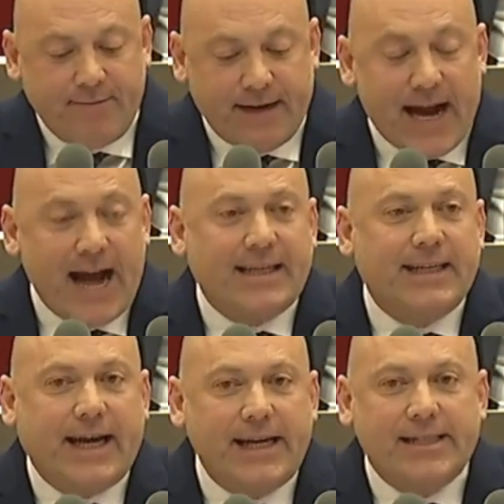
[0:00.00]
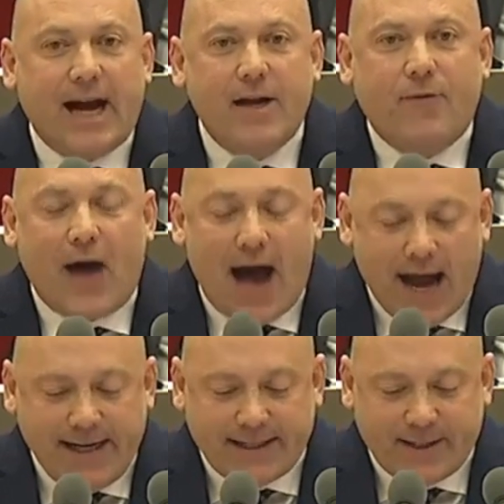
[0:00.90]
wenn ein Gericht eine
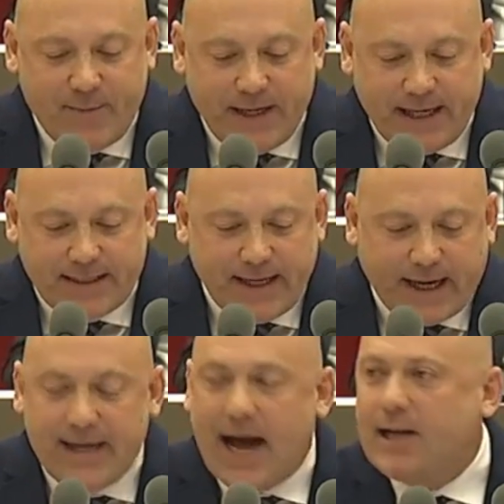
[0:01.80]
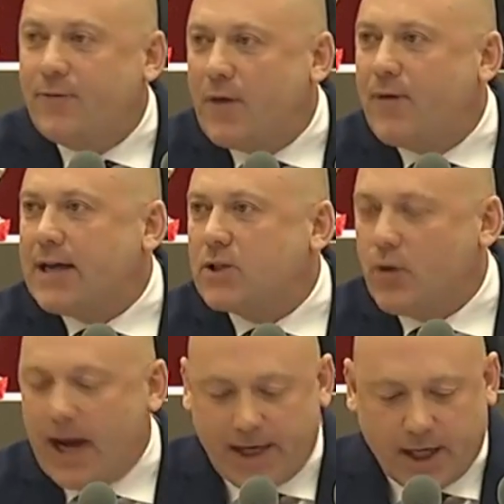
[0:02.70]
vereidigte Ministerin an die
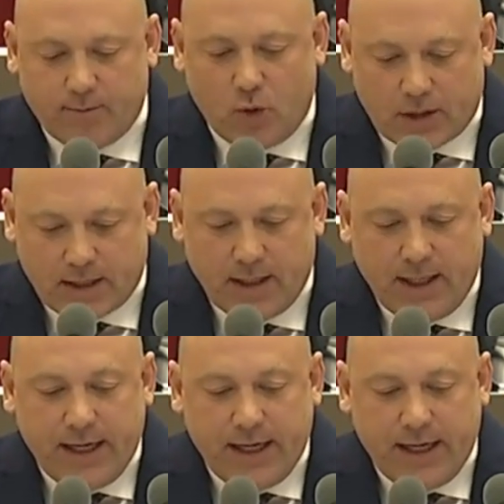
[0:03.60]
Verfassung erinnern muss.